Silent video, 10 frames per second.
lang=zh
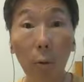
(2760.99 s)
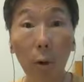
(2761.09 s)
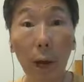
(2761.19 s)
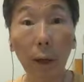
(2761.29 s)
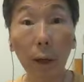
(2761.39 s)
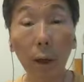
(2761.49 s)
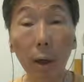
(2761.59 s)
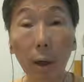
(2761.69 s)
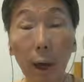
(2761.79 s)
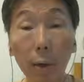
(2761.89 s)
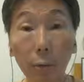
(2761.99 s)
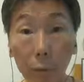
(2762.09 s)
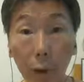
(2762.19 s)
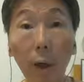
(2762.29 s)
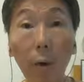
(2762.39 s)
我开着灯看
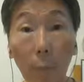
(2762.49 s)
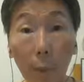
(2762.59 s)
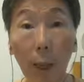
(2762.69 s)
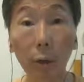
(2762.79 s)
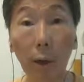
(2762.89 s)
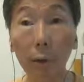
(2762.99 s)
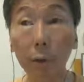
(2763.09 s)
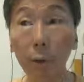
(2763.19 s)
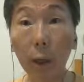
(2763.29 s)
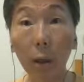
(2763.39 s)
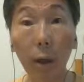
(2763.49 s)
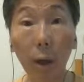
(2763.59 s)
书。第一个，我本来就晚睡；